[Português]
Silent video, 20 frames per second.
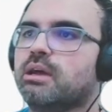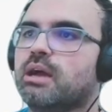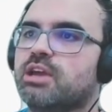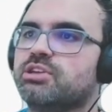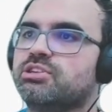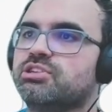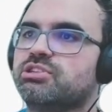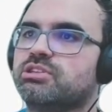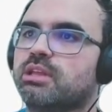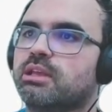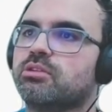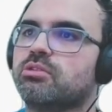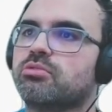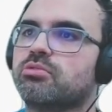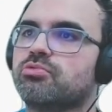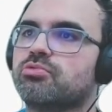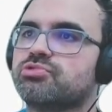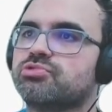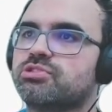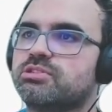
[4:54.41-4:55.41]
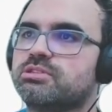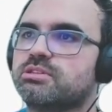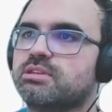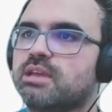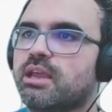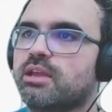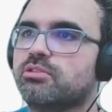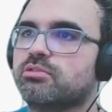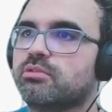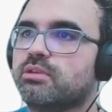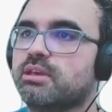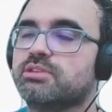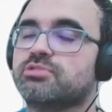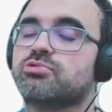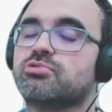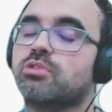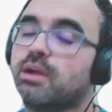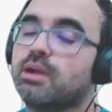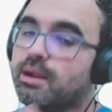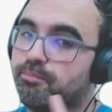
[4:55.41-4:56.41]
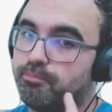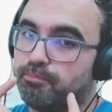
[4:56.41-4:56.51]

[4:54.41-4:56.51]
A gente entendeu o conceito que isso